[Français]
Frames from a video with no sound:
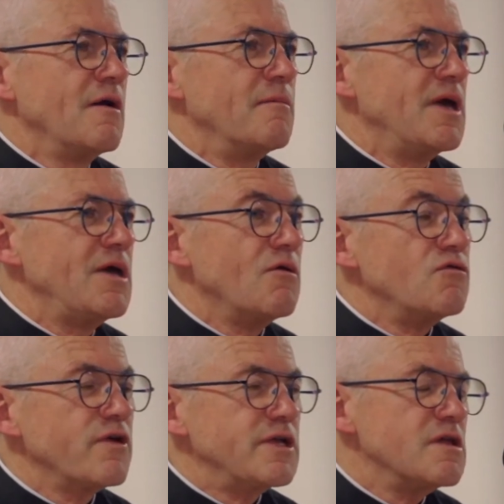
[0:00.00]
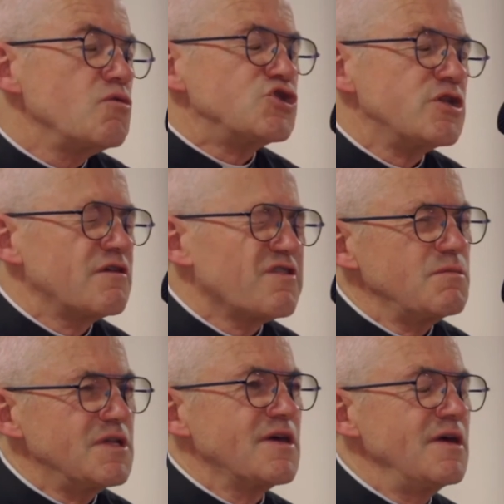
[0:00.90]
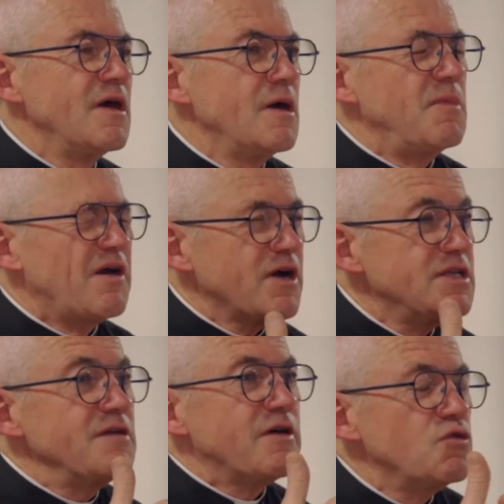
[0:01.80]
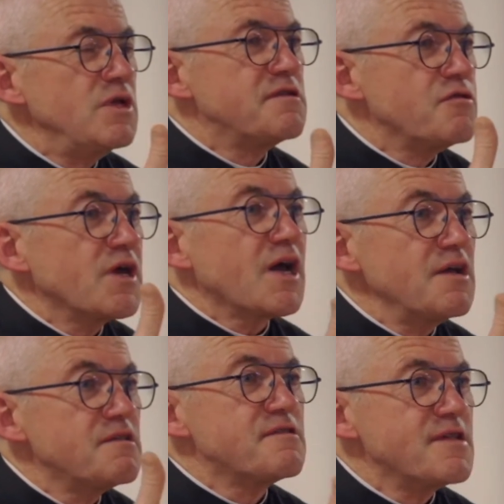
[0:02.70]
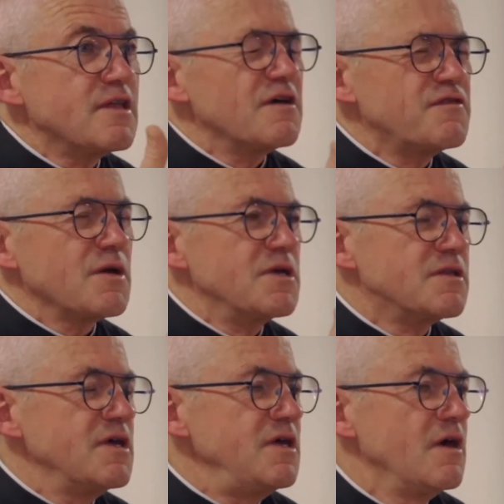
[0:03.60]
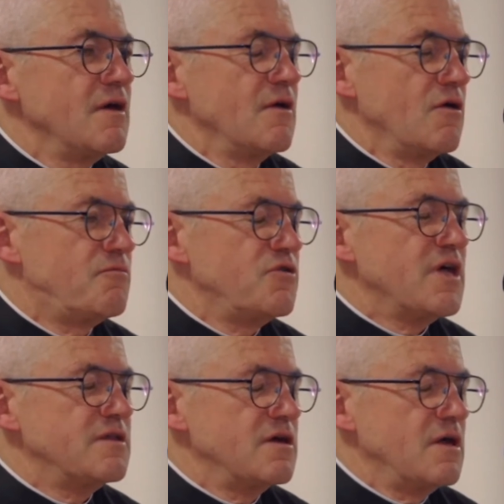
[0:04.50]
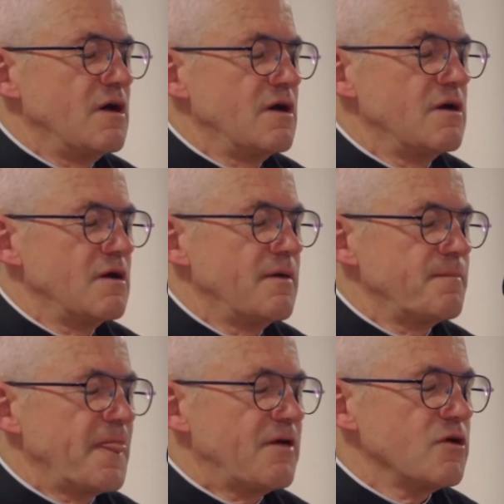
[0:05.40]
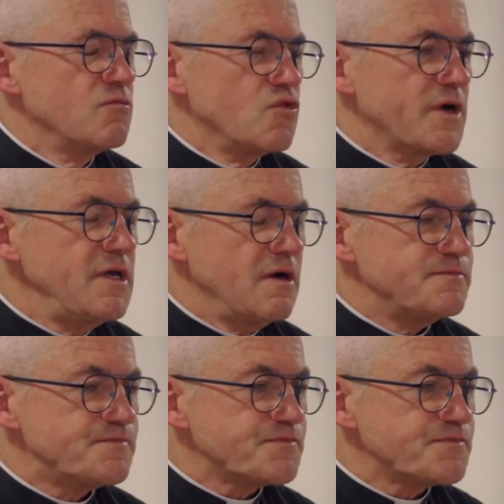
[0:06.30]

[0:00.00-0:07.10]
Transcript: Mais euh, il disait oui, j'ai une infirmité, mais à vrai dire, il va donner le secret de cette infirmité peu d'années euh, avant de mourir.